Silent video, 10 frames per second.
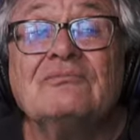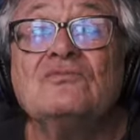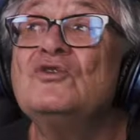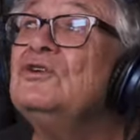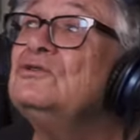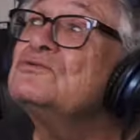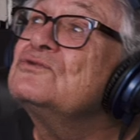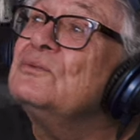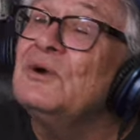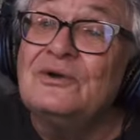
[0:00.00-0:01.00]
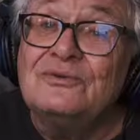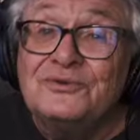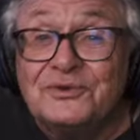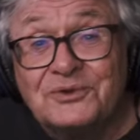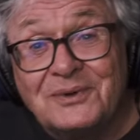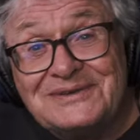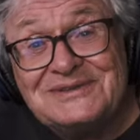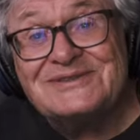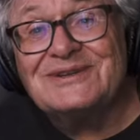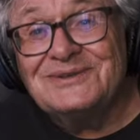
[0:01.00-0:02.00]
« Si, justement deux trois
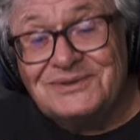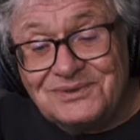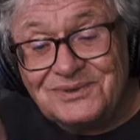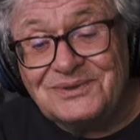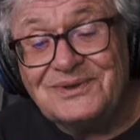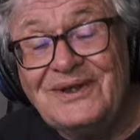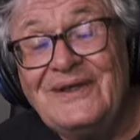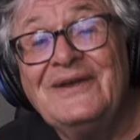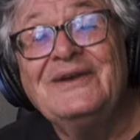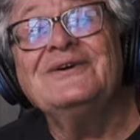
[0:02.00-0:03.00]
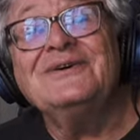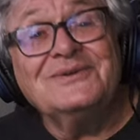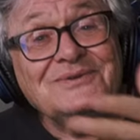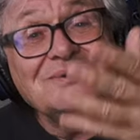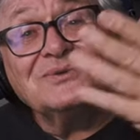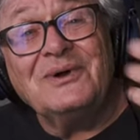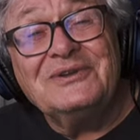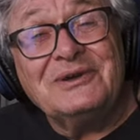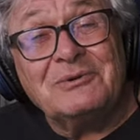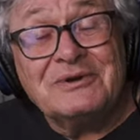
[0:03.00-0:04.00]
disques, dont euh, deux ou trois
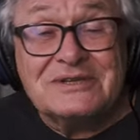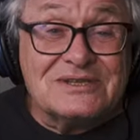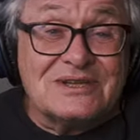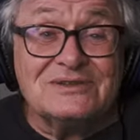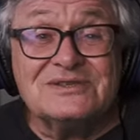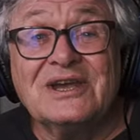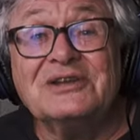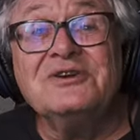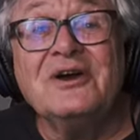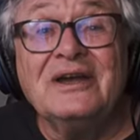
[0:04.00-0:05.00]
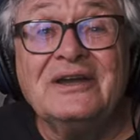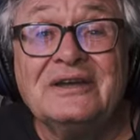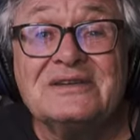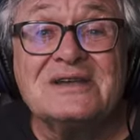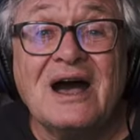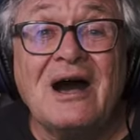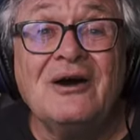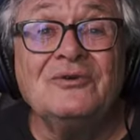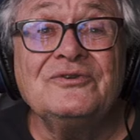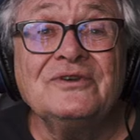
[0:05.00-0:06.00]
des Rolling Stones, Get Your hairs
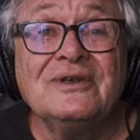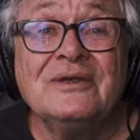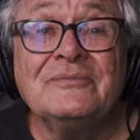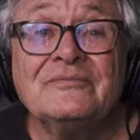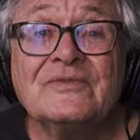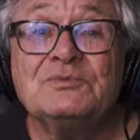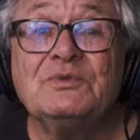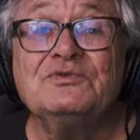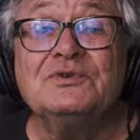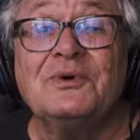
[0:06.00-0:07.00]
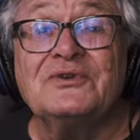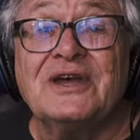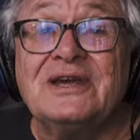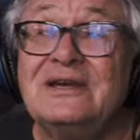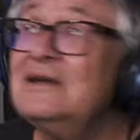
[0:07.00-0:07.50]
Out. Je peux vous le montrer.